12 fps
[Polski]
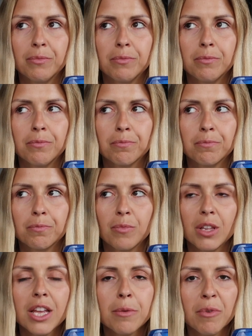
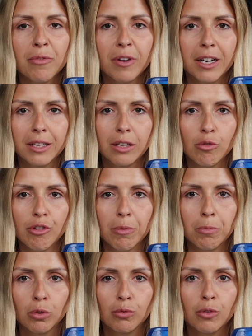mm, ja nie mam farta do
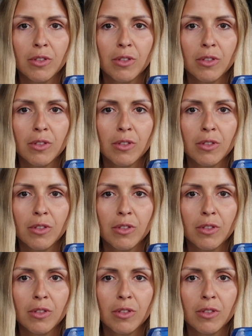szamponów,